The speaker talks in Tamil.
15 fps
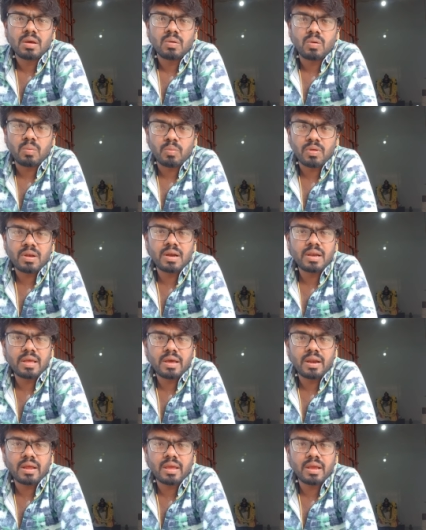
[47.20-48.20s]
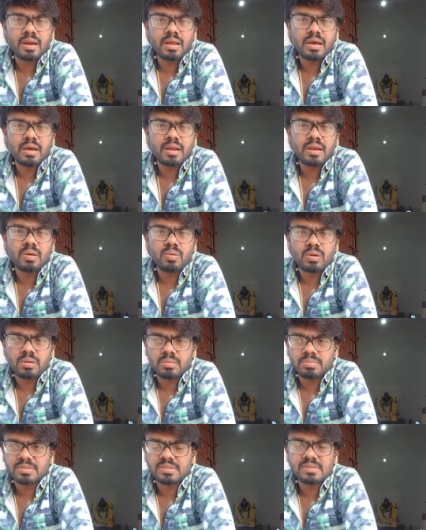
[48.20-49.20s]
ஒரு முதலாளியாக இருக்கீங்களா இல்லை ஒரு
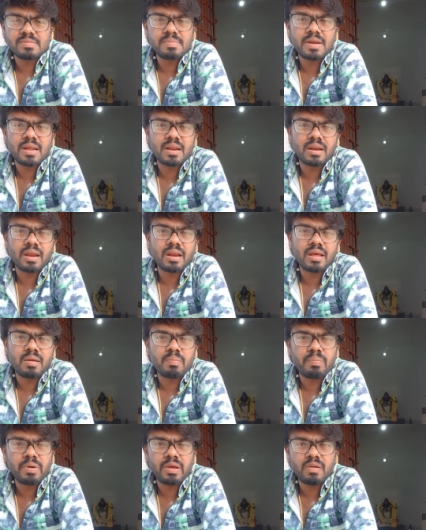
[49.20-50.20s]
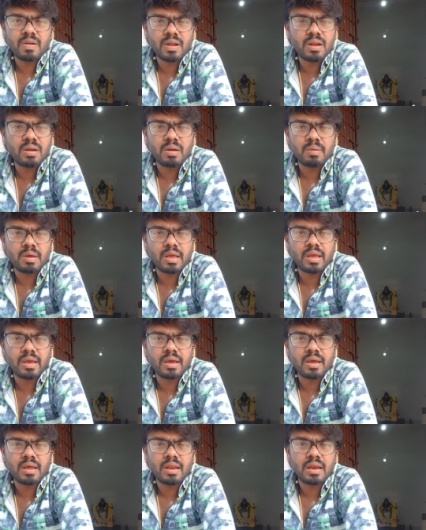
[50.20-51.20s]
பிஸ்னஸ் மேனாக இருக்கீங்களா எப்படி வேணாலும் இருக்கீங்க
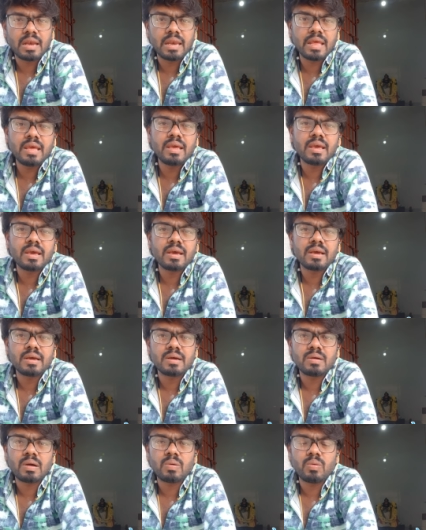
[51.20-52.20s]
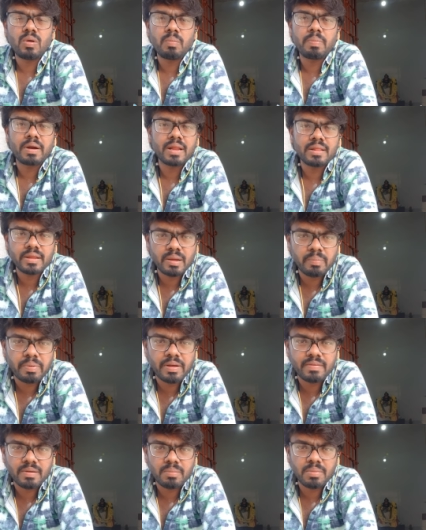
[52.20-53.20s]
நீங்கள் ஒரு பணத்தை
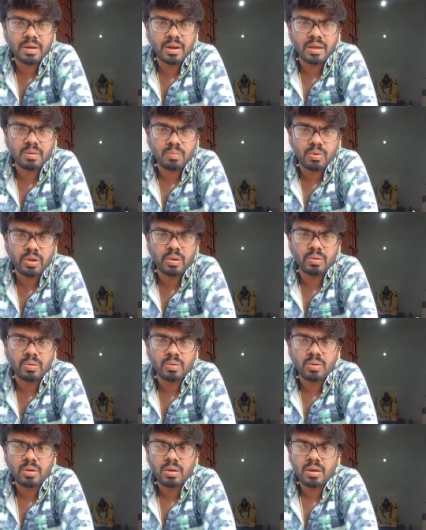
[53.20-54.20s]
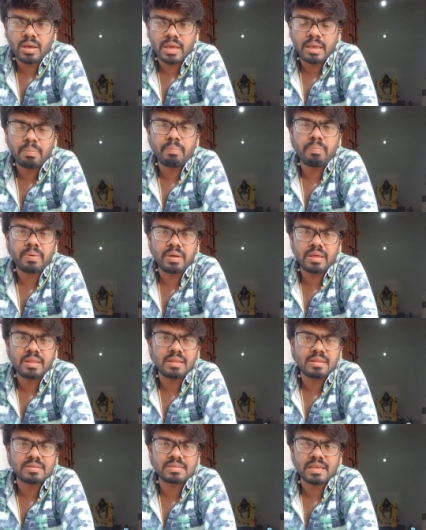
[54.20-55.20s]
எப்படி சம்பாதிக்க முடியும் இப்போ
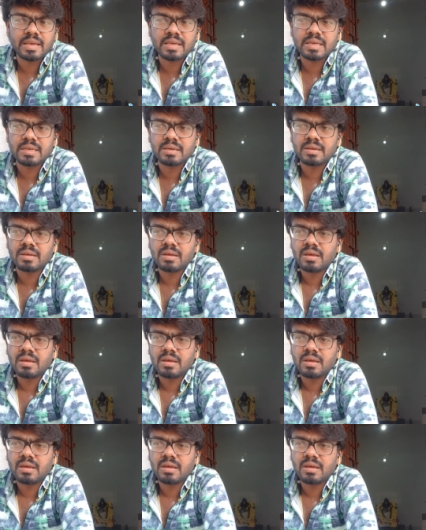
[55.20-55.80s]
இந்த செகண்ட்